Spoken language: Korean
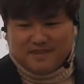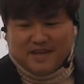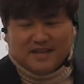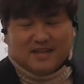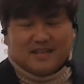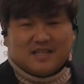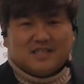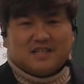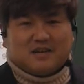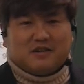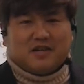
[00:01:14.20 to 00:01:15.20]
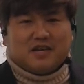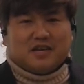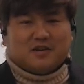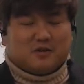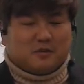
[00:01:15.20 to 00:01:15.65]
그게 찰스 다윈이
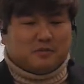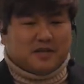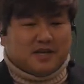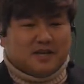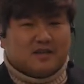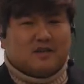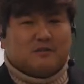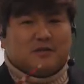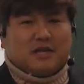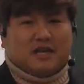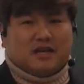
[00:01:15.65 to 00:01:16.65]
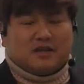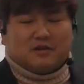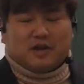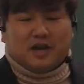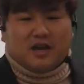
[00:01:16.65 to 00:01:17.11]
얘기했던 겁니다. 그러면서
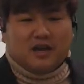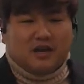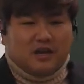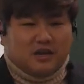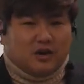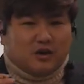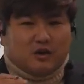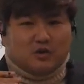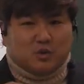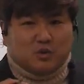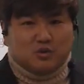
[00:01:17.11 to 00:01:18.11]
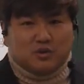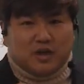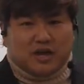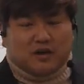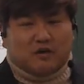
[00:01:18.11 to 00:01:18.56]
얘기했던 게 여러
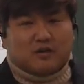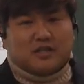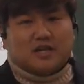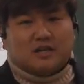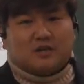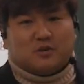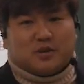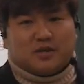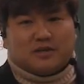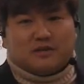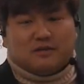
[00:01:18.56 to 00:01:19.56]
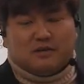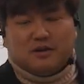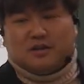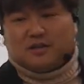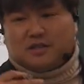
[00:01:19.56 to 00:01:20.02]
종들의 경쟁을 통해서
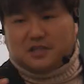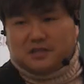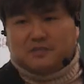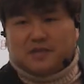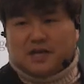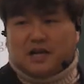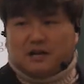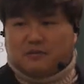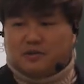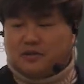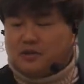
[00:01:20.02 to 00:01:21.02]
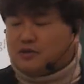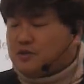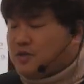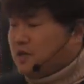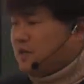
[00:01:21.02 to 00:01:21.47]
지금 살아남은
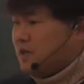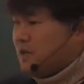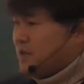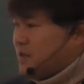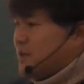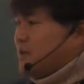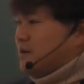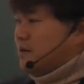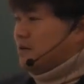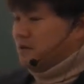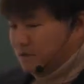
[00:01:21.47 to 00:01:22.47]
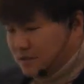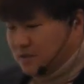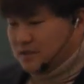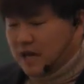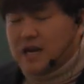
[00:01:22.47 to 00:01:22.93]
것들이 어,
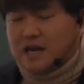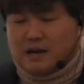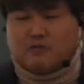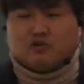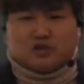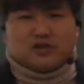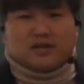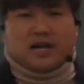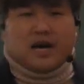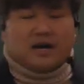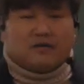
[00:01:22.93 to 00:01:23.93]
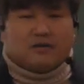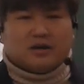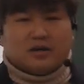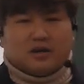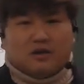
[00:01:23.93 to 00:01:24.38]
살아남을 수 있었다라고
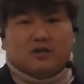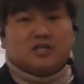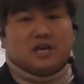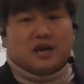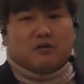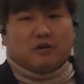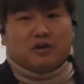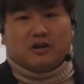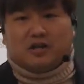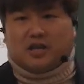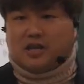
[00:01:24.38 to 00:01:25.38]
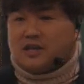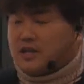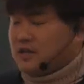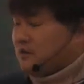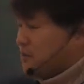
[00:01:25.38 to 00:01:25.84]
하는 경쟁의 원리를
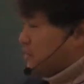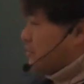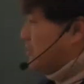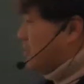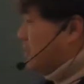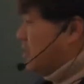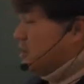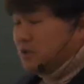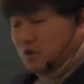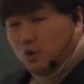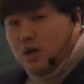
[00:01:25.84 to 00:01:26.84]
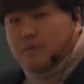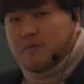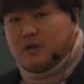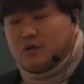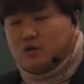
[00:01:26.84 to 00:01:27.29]
얘기했다는 거죠. 근데
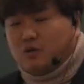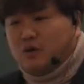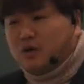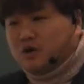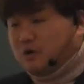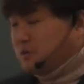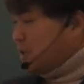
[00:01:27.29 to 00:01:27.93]
놀랍게도 그보다